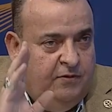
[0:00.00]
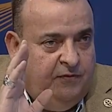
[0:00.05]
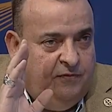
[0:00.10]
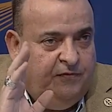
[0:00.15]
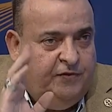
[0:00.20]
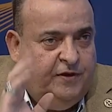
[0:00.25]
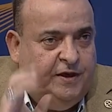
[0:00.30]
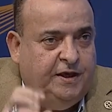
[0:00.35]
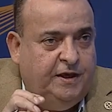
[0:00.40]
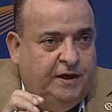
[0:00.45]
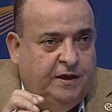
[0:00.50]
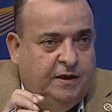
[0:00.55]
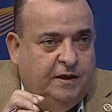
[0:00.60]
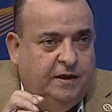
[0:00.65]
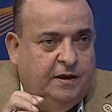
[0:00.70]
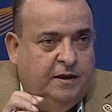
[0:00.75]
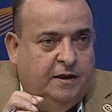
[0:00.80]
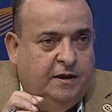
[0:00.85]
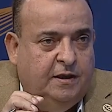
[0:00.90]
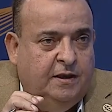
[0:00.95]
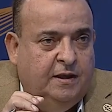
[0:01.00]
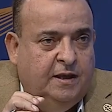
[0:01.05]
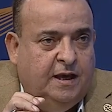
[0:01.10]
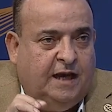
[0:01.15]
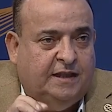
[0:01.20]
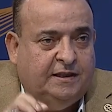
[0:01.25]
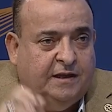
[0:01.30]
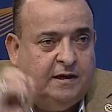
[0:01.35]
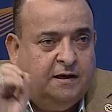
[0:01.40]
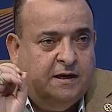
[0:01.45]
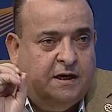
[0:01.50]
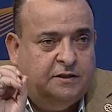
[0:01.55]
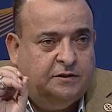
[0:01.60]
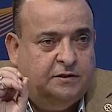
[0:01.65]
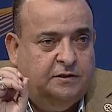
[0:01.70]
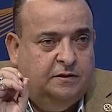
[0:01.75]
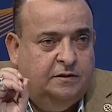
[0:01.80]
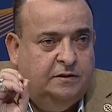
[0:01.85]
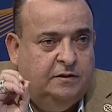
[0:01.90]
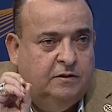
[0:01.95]
في حدقات
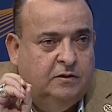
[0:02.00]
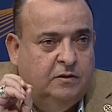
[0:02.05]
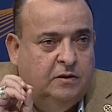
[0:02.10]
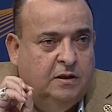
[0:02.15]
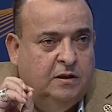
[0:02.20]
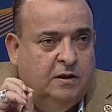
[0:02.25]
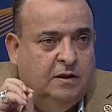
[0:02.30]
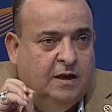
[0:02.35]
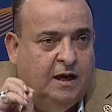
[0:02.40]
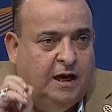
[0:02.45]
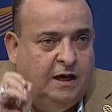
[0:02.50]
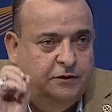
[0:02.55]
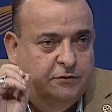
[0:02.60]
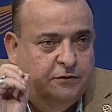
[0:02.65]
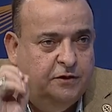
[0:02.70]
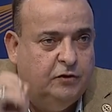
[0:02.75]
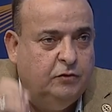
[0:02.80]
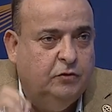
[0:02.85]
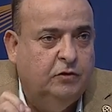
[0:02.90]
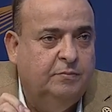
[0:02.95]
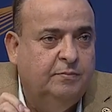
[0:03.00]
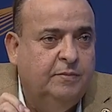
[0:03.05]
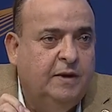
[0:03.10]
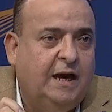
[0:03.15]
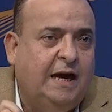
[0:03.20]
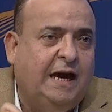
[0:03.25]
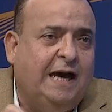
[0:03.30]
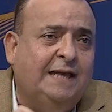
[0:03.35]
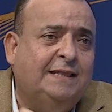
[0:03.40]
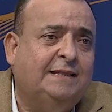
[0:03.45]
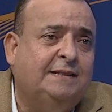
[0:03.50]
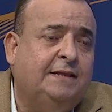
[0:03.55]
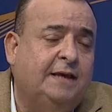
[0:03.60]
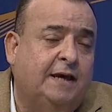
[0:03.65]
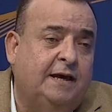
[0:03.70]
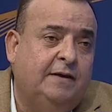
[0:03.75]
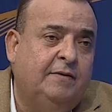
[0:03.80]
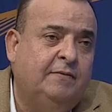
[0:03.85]
اعينكم حتى